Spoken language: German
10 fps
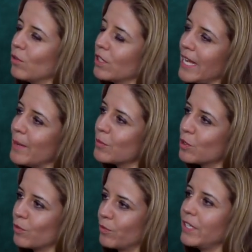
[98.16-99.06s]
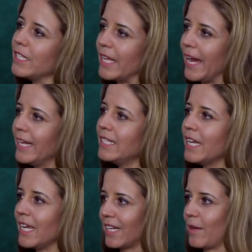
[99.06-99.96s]
und Lebenszufriedenheit
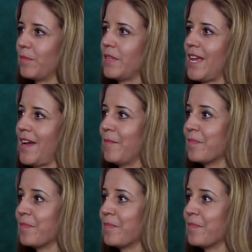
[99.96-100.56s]
gibt der